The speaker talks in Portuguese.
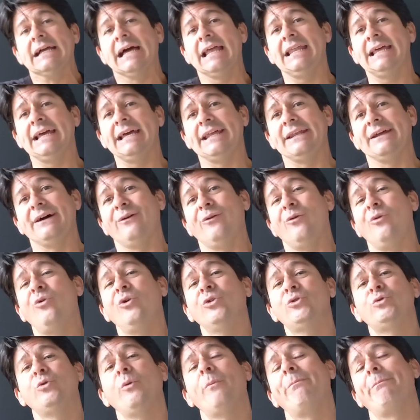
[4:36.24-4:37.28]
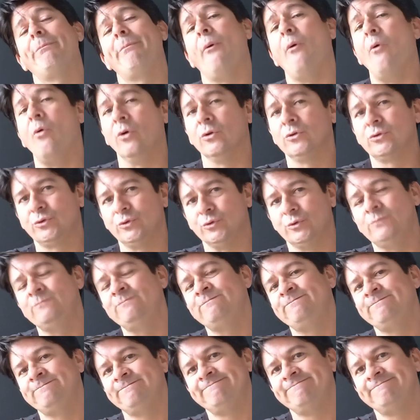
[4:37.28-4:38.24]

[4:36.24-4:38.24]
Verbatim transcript: Galera, outro ponto